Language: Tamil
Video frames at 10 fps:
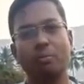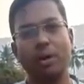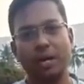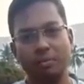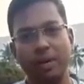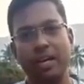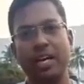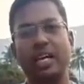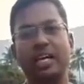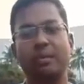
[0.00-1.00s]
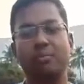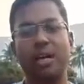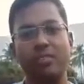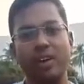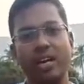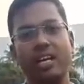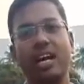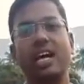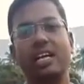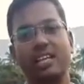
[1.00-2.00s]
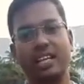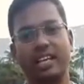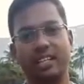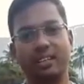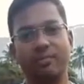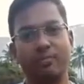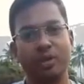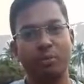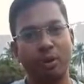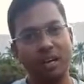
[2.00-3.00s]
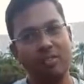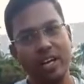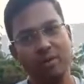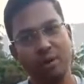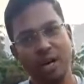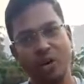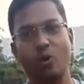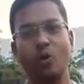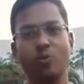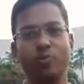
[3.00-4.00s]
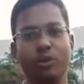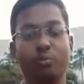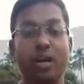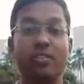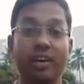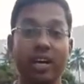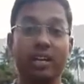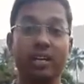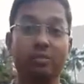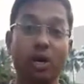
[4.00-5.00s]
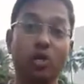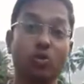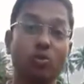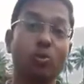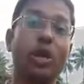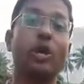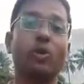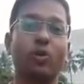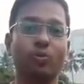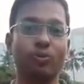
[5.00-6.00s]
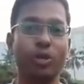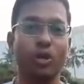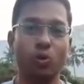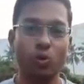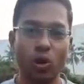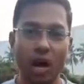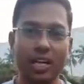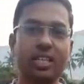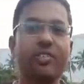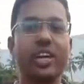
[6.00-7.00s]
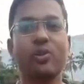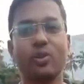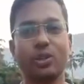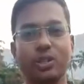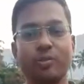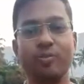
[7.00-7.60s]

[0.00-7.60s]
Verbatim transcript: படிப்படியாக பல்வேறு நிலைகளில் பல்வேறு மக்களோடும் பல்வேறு மருத்துவ முறைகளோடும் ஊடாட்டு வினை கொண்டு